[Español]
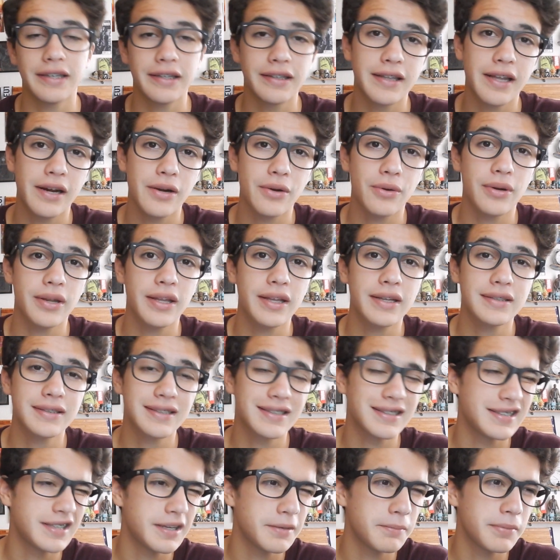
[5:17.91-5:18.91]
y que te
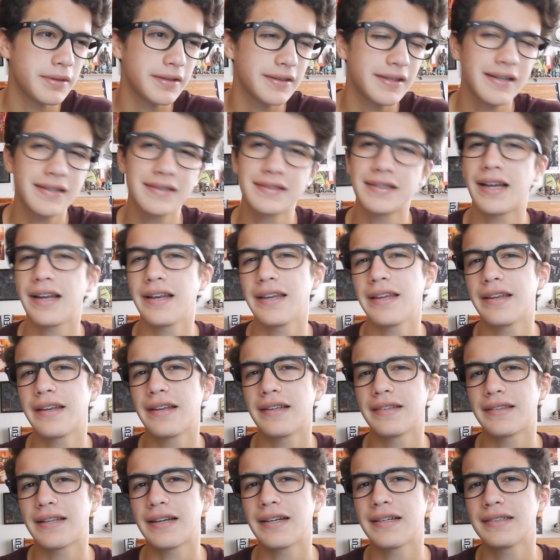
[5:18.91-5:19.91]
recordaras que siempre tienes a
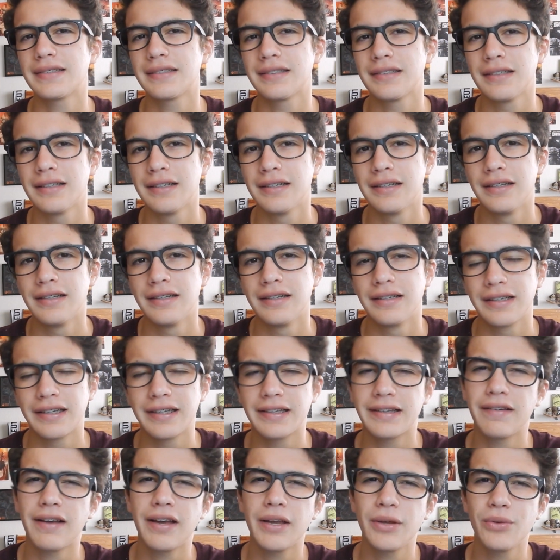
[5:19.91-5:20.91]
alguien atrás
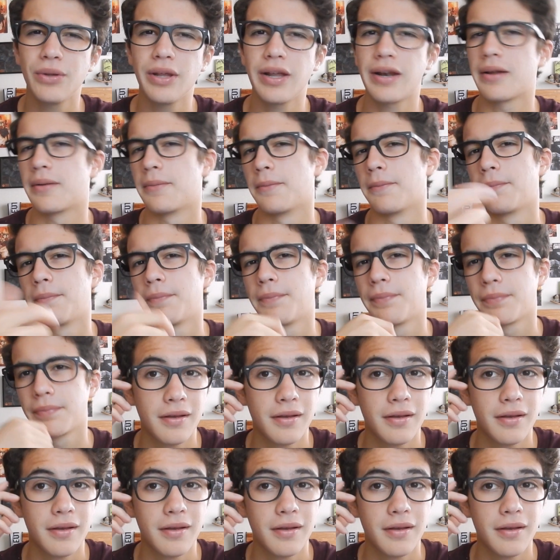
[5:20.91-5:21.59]
que te va a ayudar.